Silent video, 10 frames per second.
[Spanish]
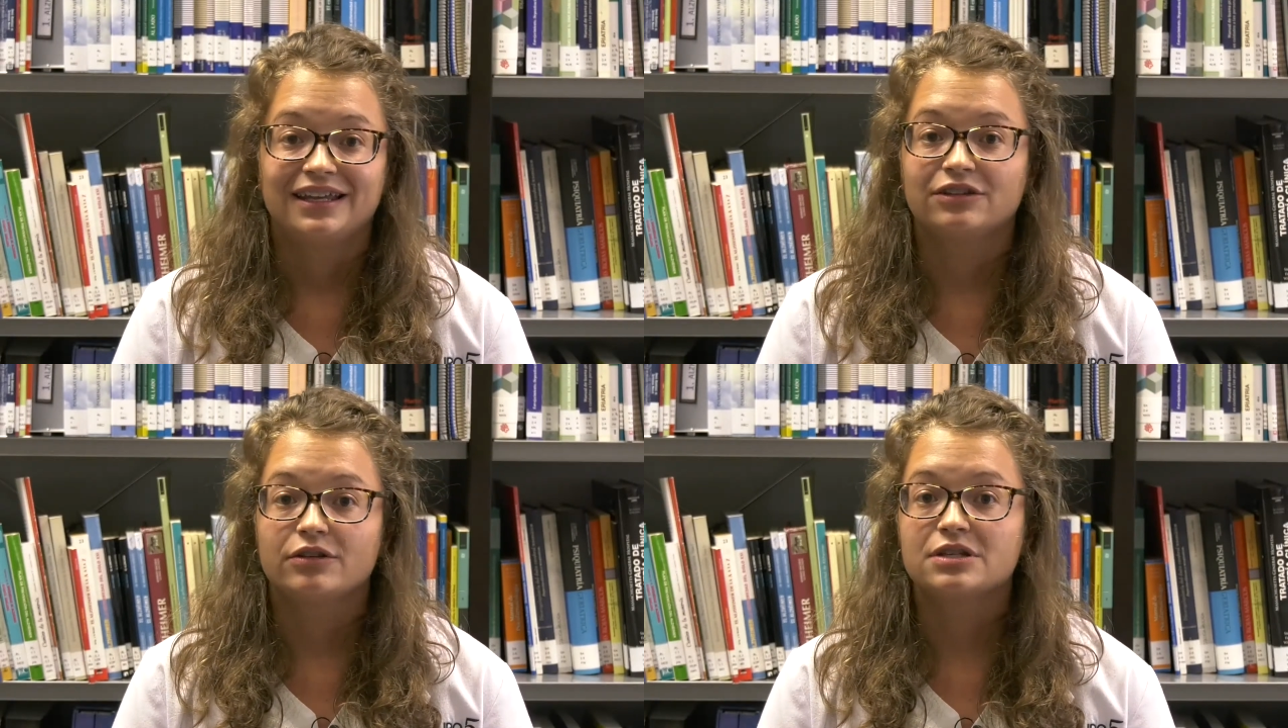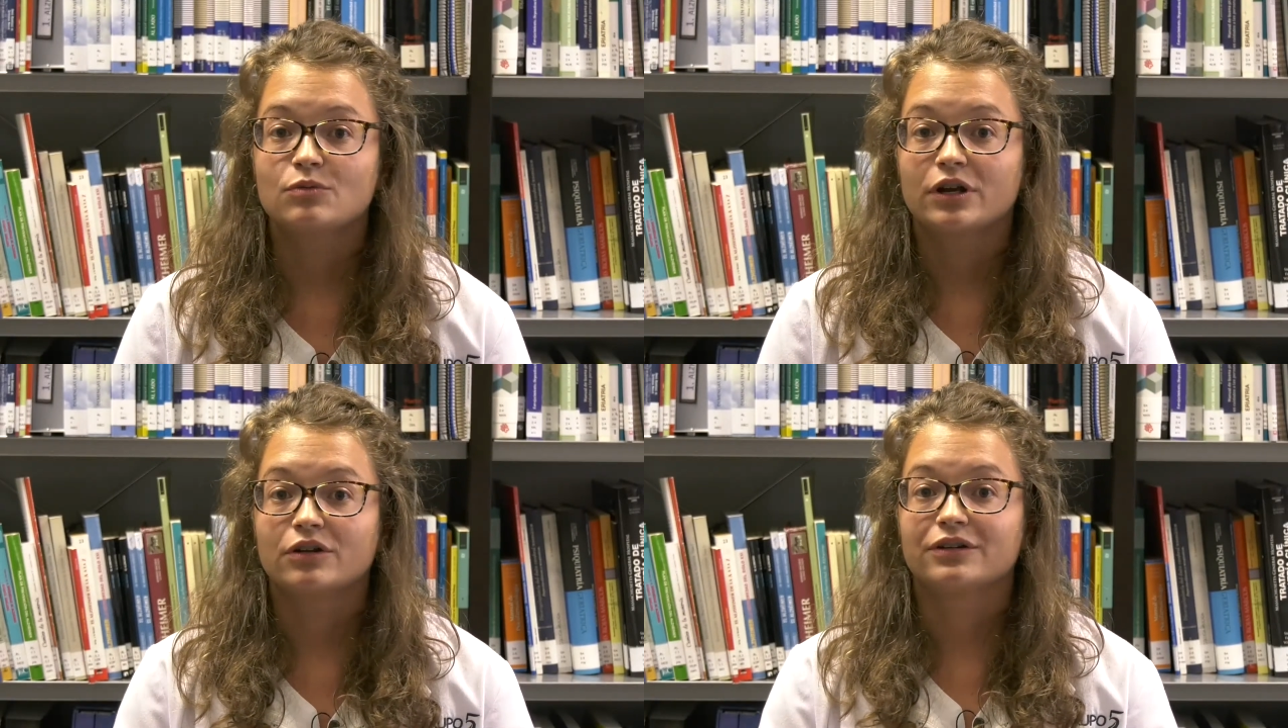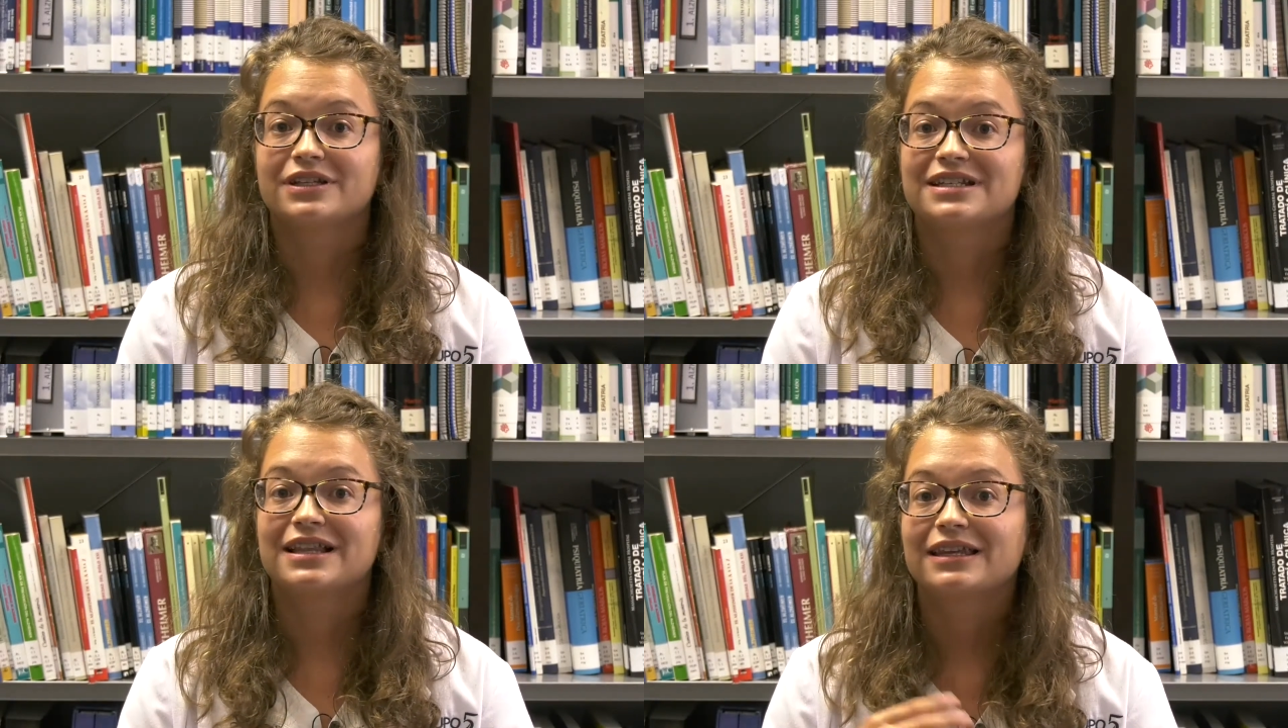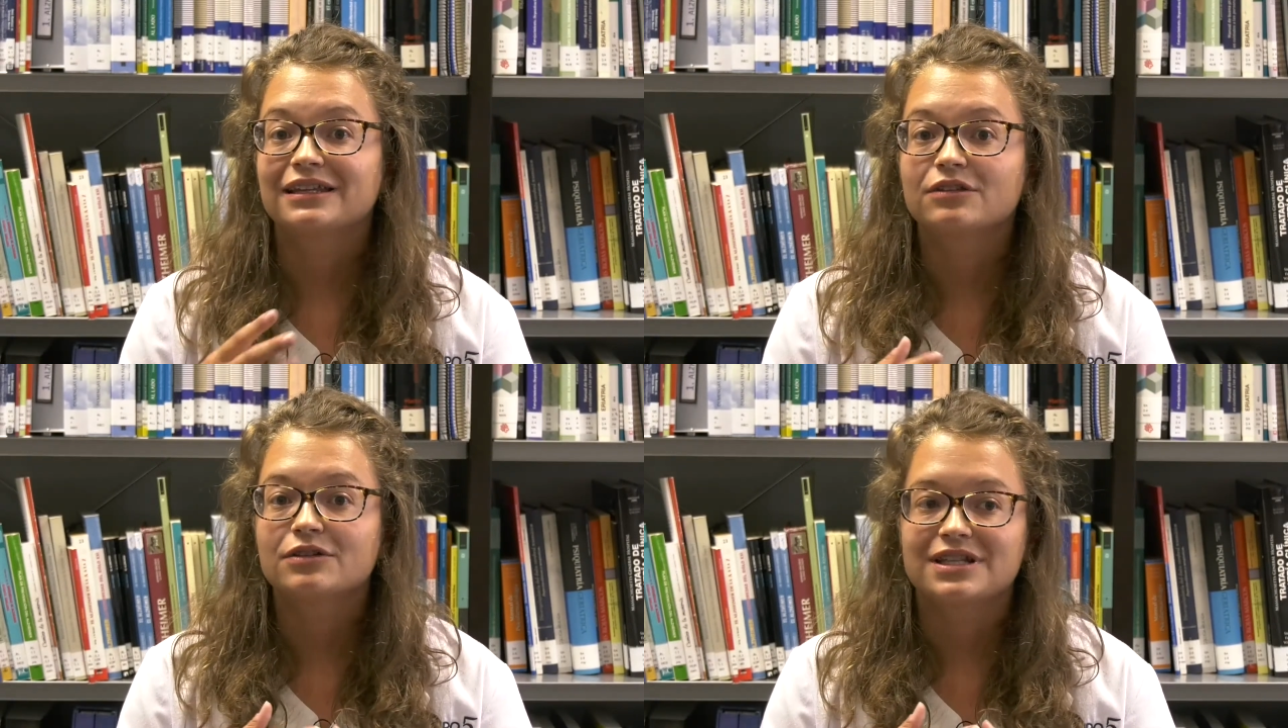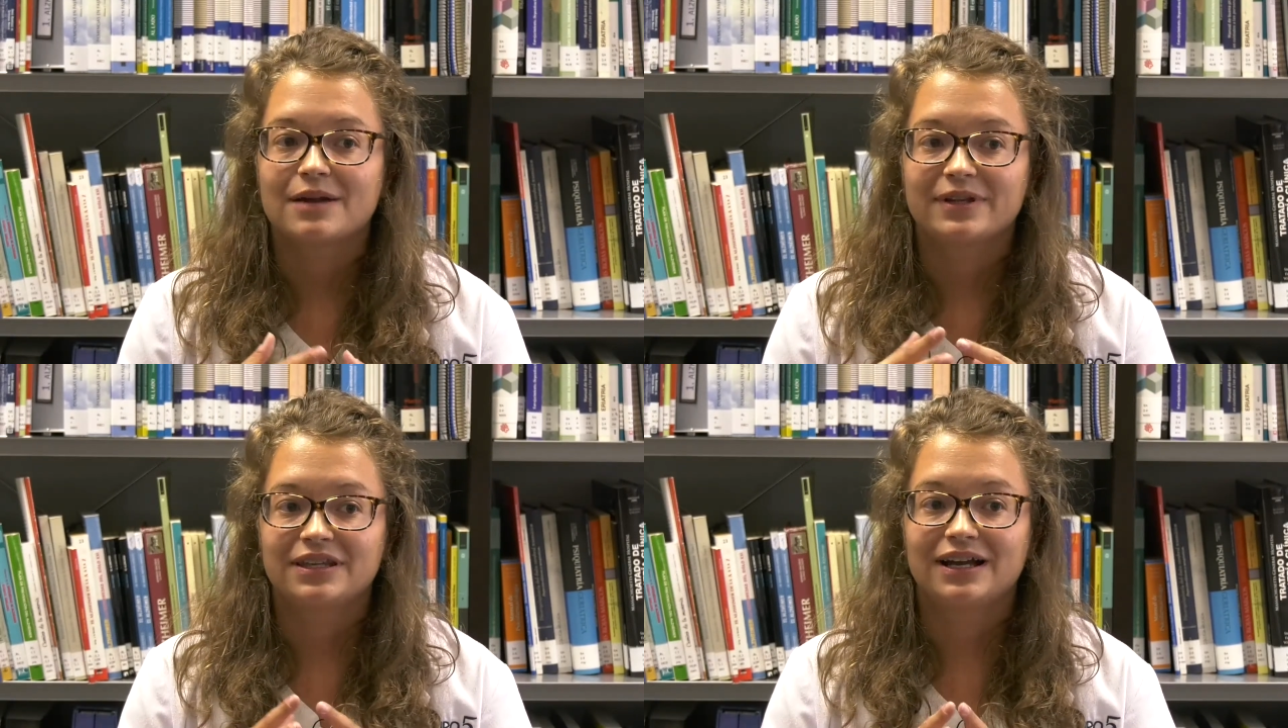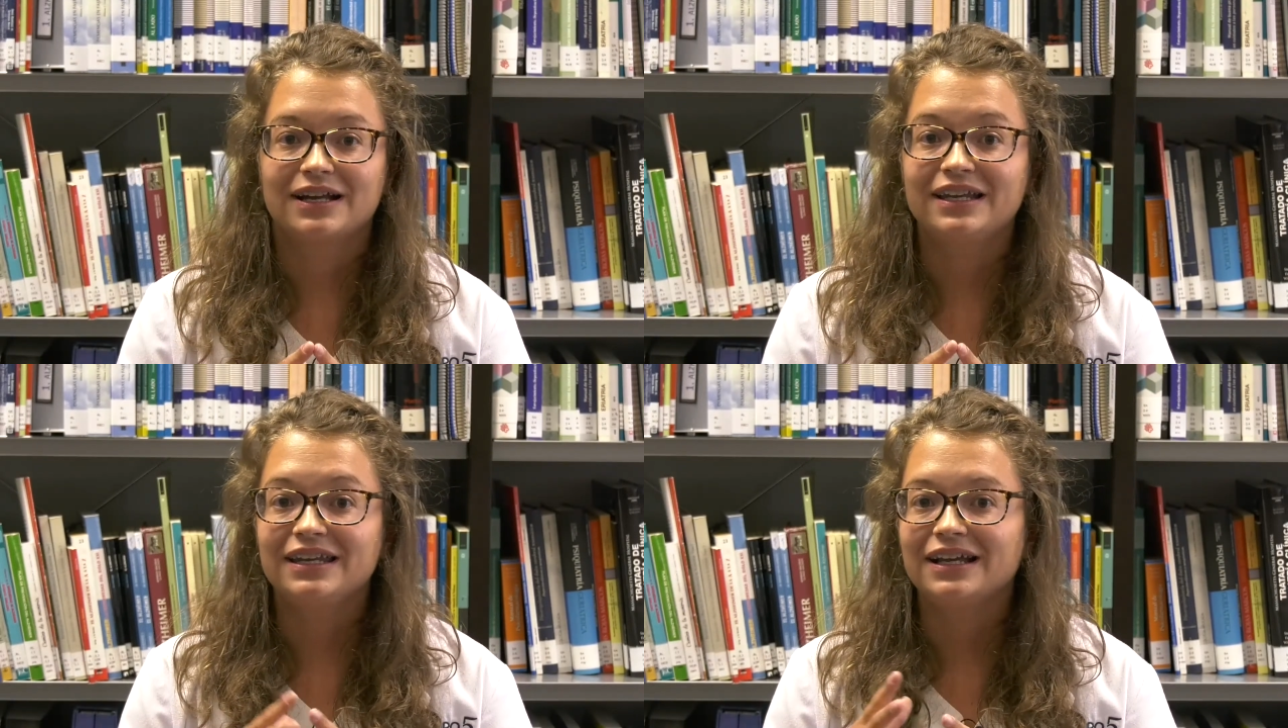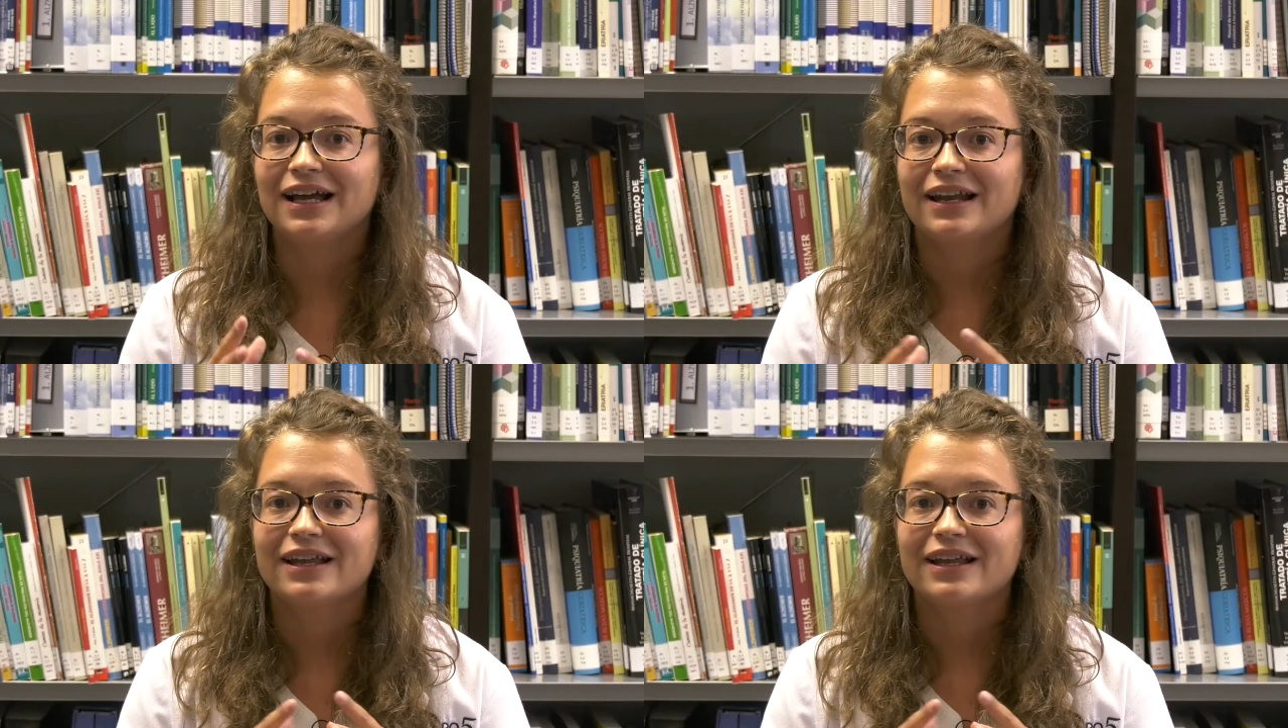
Entonces, bueno, desde el centro, desde la práctica clínica,